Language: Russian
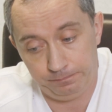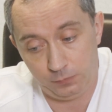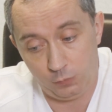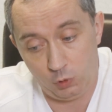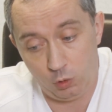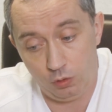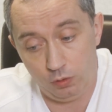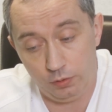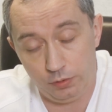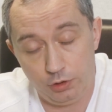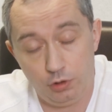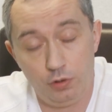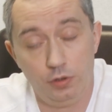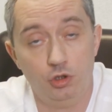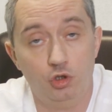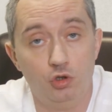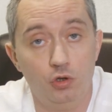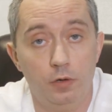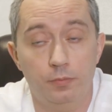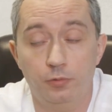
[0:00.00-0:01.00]
ну,
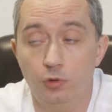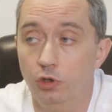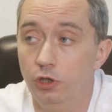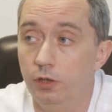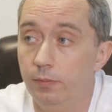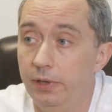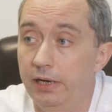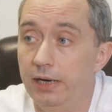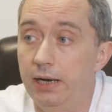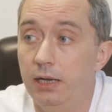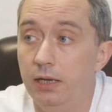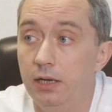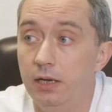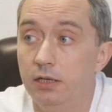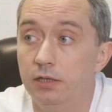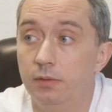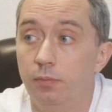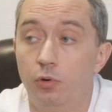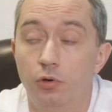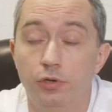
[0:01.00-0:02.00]
сегодня что обсудим? Реально ли
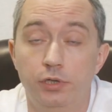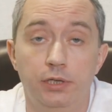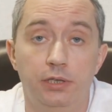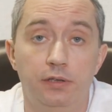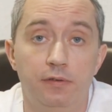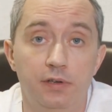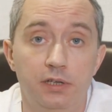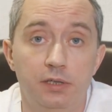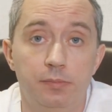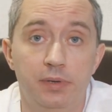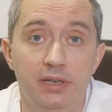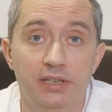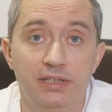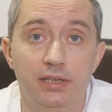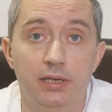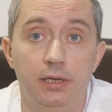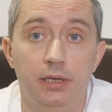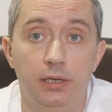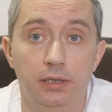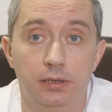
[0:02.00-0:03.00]
сбросить вес без
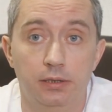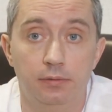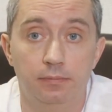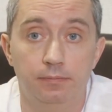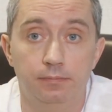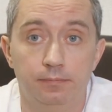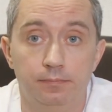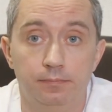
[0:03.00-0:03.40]
диет?